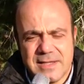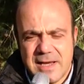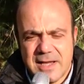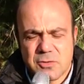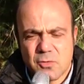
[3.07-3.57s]

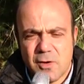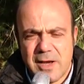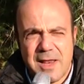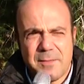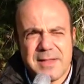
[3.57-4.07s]
della
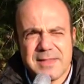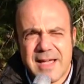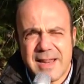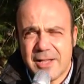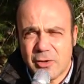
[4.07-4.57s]
scuola
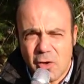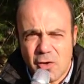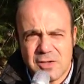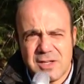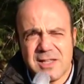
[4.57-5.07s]
elementare
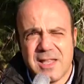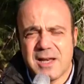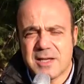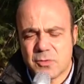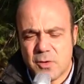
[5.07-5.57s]
Toti e
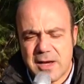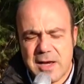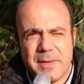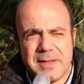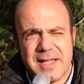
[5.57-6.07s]
della scuola
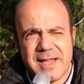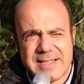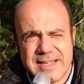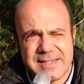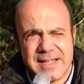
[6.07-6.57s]
elementare
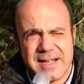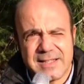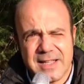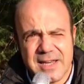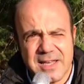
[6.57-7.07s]
Santa
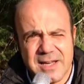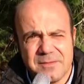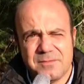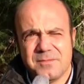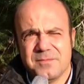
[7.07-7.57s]
Caterina.